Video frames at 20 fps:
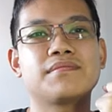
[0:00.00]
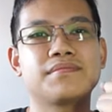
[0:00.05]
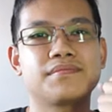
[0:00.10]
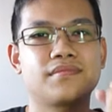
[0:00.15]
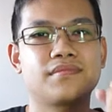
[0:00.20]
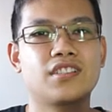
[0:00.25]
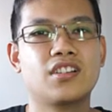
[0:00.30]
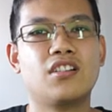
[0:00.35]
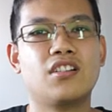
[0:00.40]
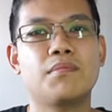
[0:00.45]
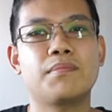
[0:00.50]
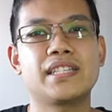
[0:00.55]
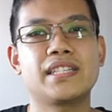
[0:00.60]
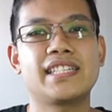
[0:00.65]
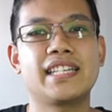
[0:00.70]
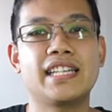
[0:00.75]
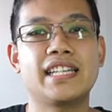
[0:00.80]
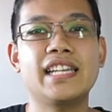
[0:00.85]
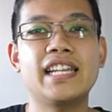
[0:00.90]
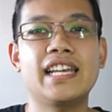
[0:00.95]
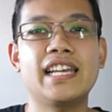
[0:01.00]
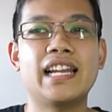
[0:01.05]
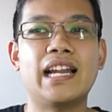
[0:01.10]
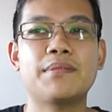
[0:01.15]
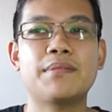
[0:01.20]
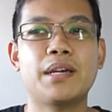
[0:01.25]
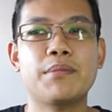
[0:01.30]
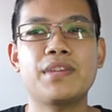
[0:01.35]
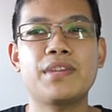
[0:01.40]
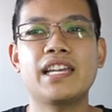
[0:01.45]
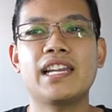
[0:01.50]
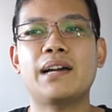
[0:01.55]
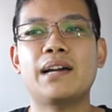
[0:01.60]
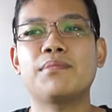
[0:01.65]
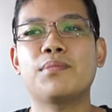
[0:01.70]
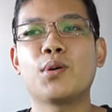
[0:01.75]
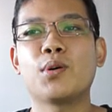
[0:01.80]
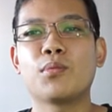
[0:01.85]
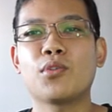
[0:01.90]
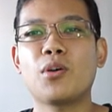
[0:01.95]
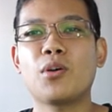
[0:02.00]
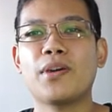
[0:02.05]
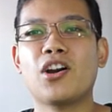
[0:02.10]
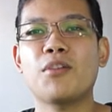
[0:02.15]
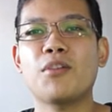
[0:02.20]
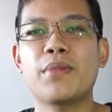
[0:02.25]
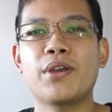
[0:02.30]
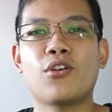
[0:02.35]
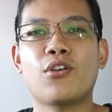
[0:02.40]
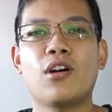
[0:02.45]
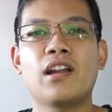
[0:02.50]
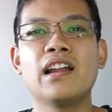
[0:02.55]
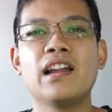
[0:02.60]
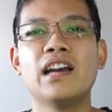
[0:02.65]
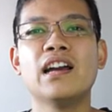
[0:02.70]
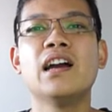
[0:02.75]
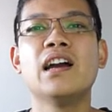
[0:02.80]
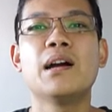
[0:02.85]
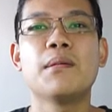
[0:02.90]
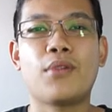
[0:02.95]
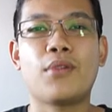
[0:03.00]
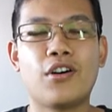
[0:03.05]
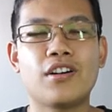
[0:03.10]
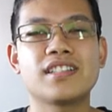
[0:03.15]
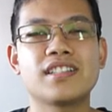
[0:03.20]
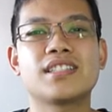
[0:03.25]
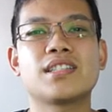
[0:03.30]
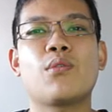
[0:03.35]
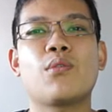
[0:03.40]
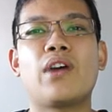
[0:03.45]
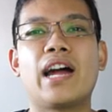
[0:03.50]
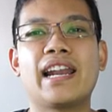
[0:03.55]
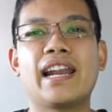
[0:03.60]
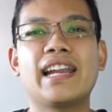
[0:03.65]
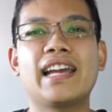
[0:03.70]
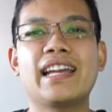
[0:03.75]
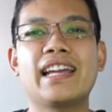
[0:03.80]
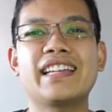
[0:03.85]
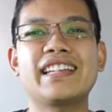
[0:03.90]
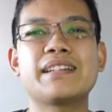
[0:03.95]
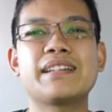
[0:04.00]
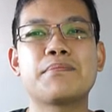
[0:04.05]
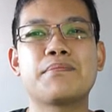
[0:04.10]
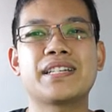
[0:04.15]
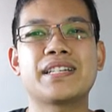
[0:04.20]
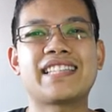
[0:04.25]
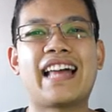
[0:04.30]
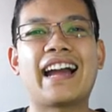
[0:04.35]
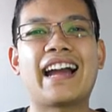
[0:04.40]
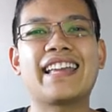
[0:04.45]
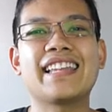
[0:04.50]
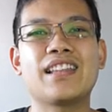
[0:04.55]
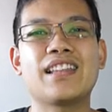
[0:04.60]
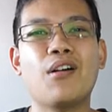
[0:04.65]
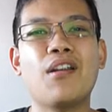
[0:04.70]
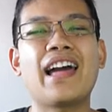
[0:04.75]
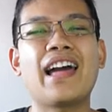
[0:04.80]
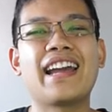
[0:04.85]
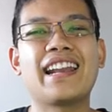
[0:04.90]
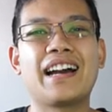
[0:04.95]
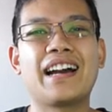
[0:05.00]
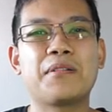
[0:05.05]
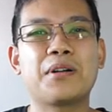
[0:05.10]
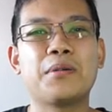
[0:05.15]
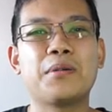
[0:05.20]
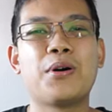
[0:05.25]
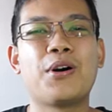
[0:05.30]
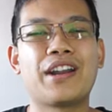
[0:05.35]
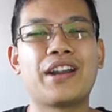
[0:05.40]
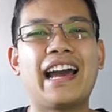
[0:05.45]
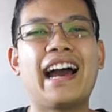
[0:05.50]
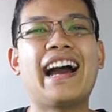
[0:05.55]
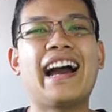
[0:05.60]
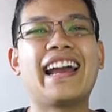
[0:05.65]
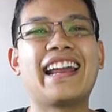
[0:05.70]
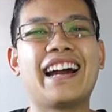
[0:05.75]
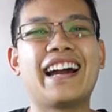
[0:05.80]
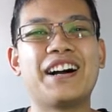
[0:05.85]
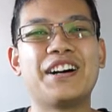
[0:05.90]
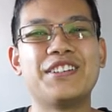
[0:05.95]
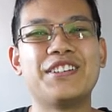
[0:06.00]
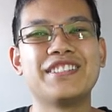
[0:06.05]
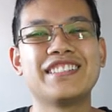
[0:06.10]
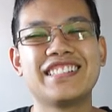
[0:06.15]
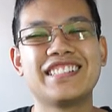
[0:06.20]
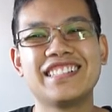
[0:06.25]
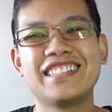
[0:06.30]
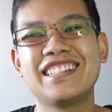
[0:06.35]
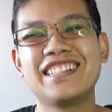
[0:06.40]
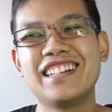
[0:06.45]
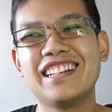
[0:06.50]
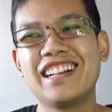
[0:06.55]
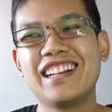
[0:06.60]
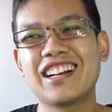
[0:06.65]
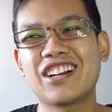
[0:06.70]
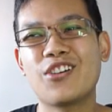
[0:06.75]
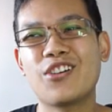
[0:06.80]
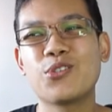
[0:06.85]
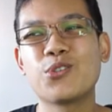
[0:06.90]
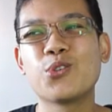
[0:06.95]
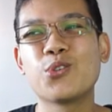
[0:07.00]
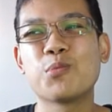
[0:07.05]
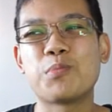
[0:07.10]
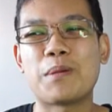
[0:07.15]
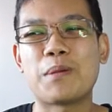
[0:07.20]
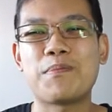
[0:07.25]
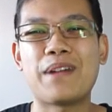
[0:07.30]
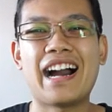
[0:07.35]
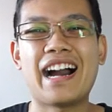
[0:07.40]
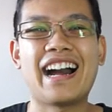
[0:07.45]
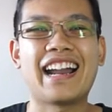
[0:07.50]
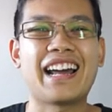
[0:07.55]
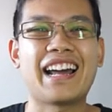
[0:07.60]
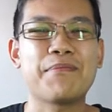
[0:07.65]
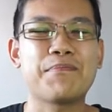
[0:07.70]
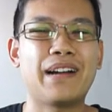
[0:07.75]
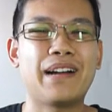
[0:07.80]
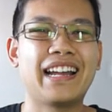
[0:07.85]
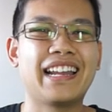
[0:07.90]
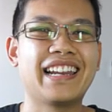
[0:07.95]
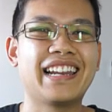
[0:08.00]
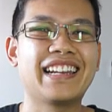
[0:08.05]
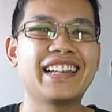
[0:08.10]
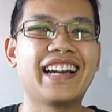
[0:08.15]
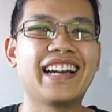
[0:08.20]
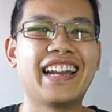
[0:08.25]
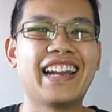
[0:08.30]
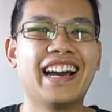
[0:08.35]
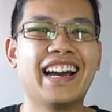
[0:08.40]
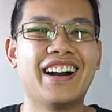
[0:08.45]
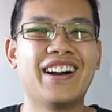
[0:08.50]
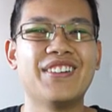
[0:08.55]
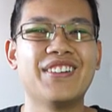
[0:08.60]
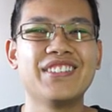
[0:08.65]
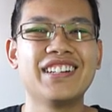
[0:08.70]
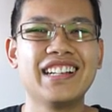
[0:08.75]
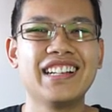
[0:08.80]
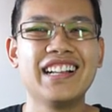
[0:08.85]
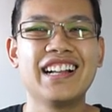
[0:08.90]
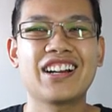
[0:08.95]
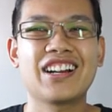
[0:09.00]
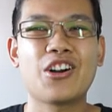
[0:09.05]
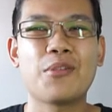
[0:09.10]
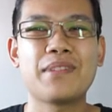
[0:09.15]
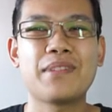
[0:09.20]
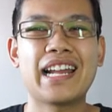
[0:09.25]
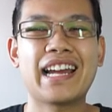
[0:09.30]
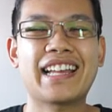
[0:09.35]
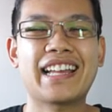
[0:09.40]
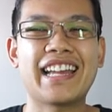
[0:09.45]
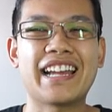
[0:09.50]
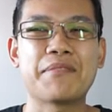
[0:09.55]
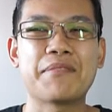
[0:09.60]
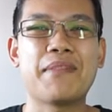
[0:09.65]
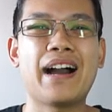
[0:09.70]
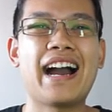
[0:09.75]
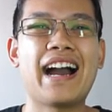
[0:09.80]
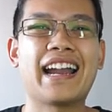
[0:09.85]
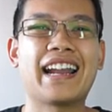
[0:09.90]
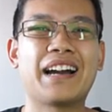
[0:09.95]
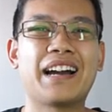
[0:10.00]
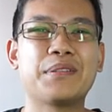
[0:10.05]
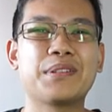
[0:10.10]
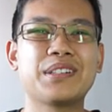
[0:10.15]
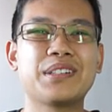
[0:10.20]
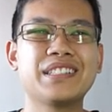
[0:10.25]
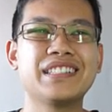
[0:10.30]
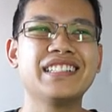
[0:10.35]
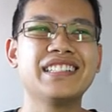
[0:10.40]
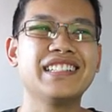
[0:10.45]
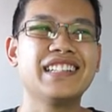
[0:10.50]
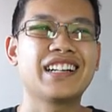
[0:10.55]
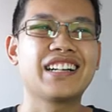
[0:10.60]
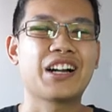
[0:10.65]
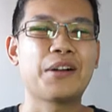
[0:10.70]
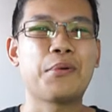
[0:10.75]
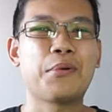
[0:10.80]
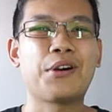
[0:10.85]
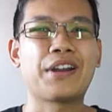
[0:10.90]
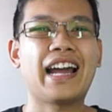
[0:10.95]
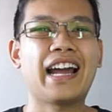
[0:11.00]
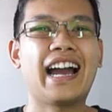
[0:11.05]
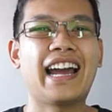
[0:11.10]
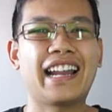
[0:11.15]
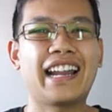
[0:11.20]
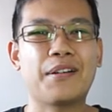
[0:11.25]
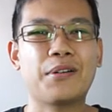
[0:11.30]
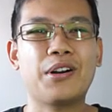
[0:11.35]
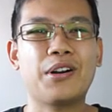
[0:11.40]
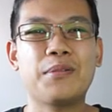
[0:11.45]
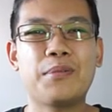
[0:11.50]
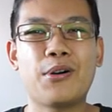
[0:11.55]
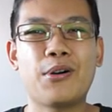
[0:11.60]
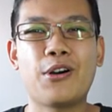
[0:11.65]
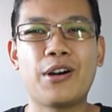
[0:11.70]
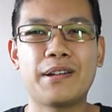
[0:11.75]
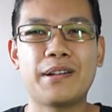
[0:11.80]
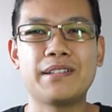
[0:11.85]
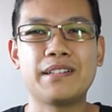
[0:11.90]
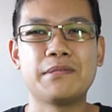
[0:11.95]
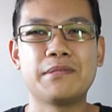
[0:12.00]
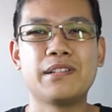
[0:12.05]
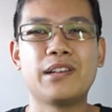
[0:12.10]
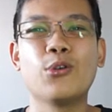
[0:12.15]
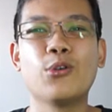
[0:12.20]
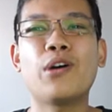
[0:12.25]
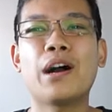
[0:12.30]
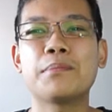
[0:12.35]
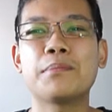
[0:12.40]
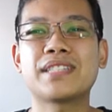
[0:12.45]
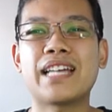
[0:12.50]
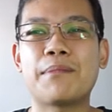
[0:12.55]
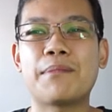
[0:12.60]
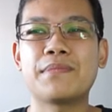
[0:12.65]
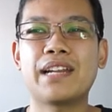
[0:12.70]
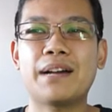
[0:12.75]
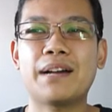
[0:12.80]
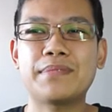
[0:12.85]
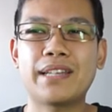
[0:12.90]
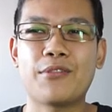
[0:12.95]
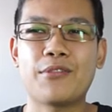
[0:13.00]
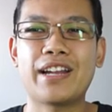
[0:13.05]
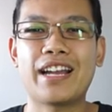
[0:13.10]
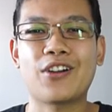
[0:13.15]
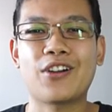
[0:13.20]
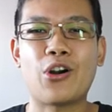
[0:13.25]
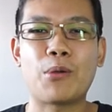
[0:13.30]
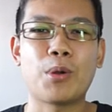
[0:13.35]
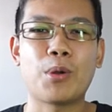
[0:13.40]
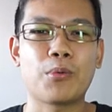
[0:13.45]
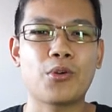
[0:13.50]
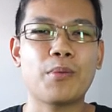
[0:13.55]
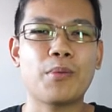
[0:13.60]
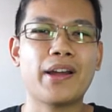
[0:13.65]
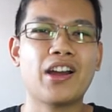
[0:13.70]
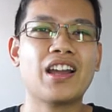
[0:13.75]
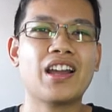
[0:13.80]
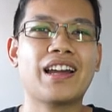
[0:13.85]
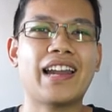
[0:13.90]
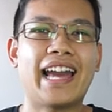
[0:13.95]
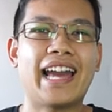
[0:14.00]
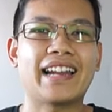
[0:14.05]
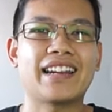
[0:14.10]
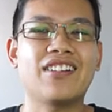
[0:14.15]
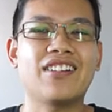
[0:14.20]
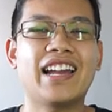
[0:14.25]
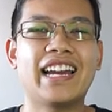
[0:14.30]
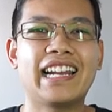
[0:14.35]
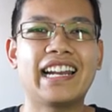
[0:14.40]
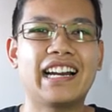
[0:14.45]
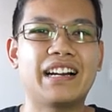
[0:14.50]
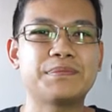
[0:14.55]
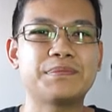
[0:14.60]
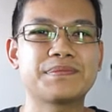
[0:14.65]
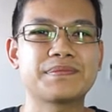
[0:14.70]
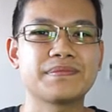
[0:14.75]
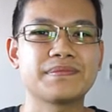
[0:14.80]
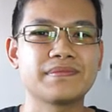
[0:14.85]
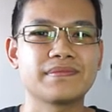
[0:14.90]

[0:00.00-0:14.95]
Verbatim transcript: ครับ ก็เป็นสิ่งที่ดีนะครับ ถ้ามีนะครับ ผมก็ไม่ค่อยมีพรสวรรค์ในภาษาอังกฤษเท่าไหร่นะครับก็พอได้นะครับ ก็งูปลาปลานะครับ ไปเรื่อยๆนะครับก็ไม่ได้เก่งมากนะครับ ก็พอได้นะครับก็พอรู้คำศัพท์นะครับแต่ไวยากรณ์ผมก็ไม่ค่อยแกล่งเท่าไหร่นะครับ